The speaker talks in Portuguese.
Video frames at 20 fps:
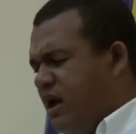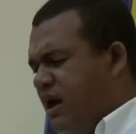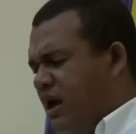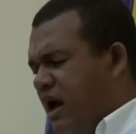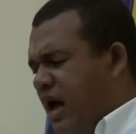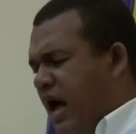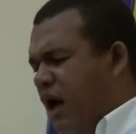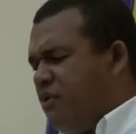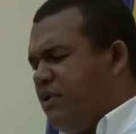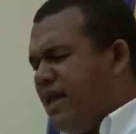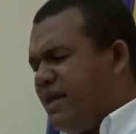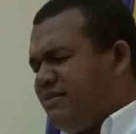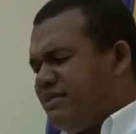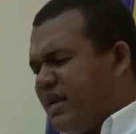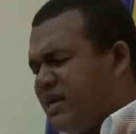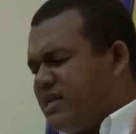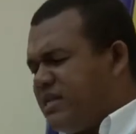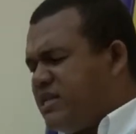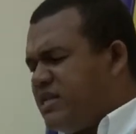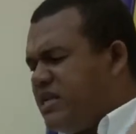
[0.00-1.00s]
a
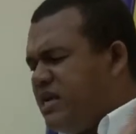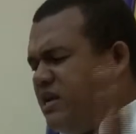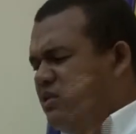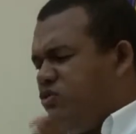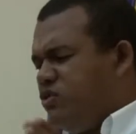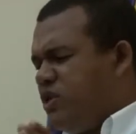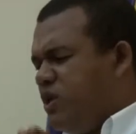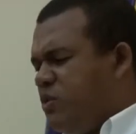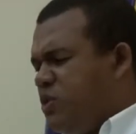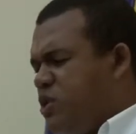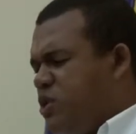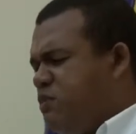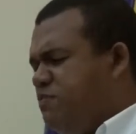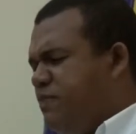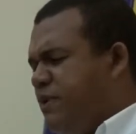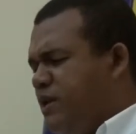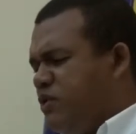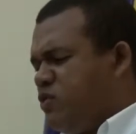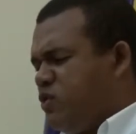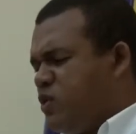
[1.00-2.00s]
orientação do Teu
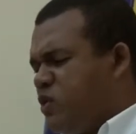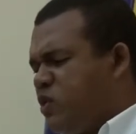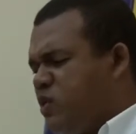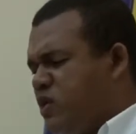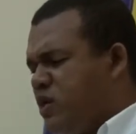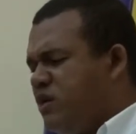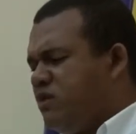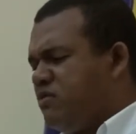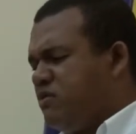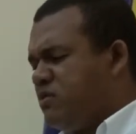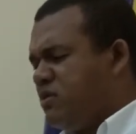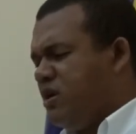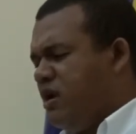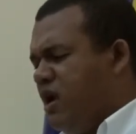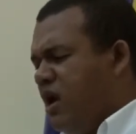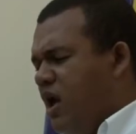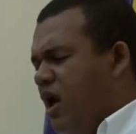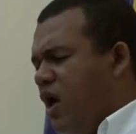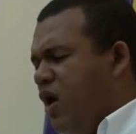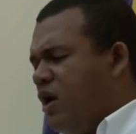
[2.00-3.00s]
Espírito Santo,
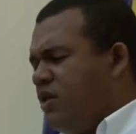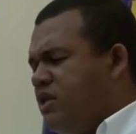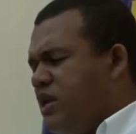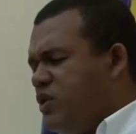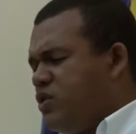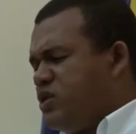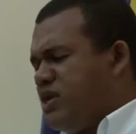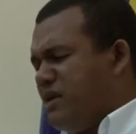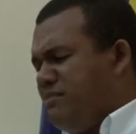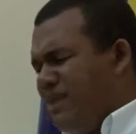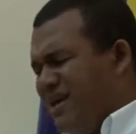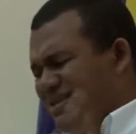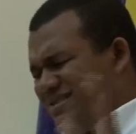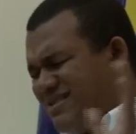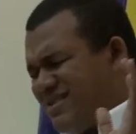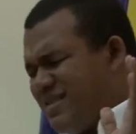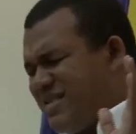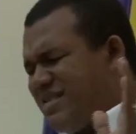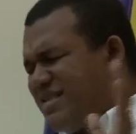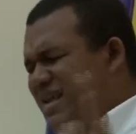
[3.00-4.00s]
ó Deus, a
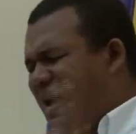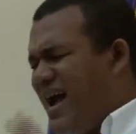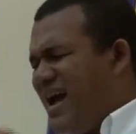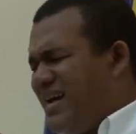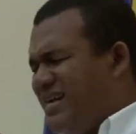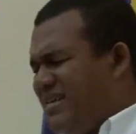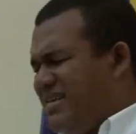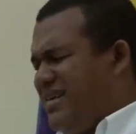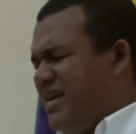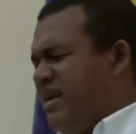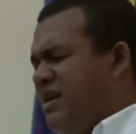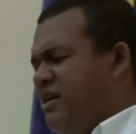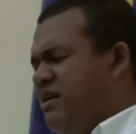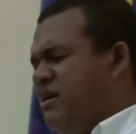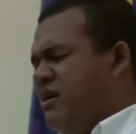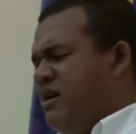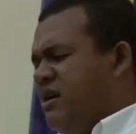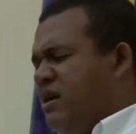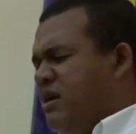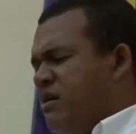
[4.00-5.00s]
mensagem
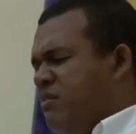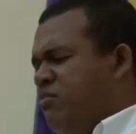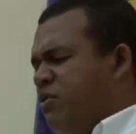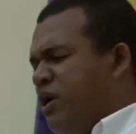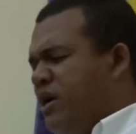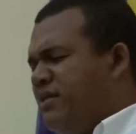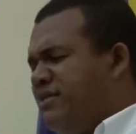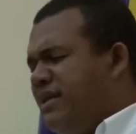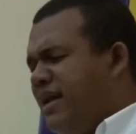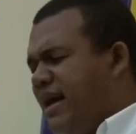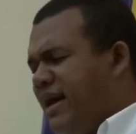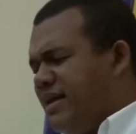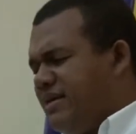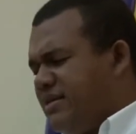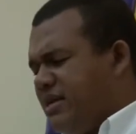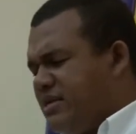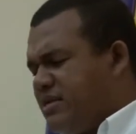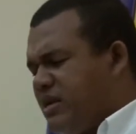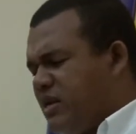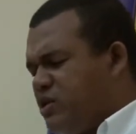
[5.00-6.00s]
por trás
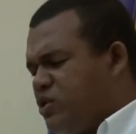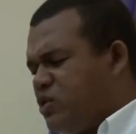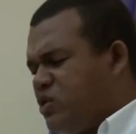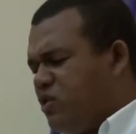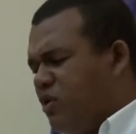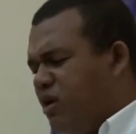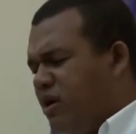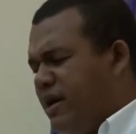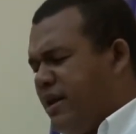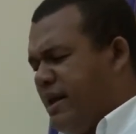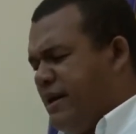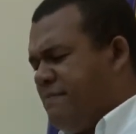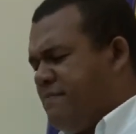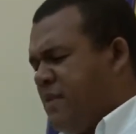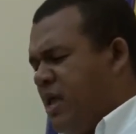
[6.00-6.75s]
dessa história.